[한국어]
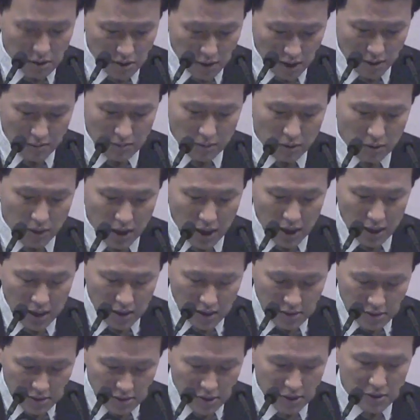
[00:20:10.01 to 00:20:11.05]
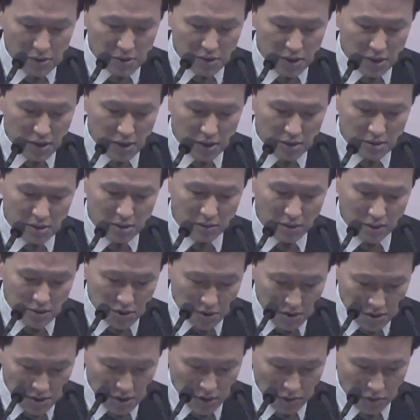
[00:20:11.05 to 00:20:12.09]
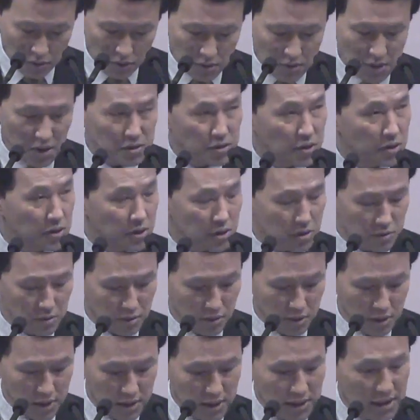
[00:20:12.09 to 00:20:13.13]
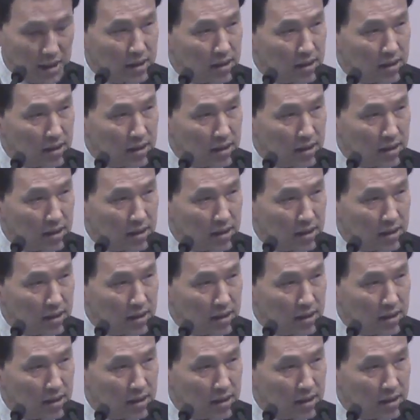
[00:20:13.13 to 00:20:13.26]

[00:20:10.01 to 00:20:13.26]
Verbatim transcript: 흑암과 성령의 역사와 천사가 동원되어 있고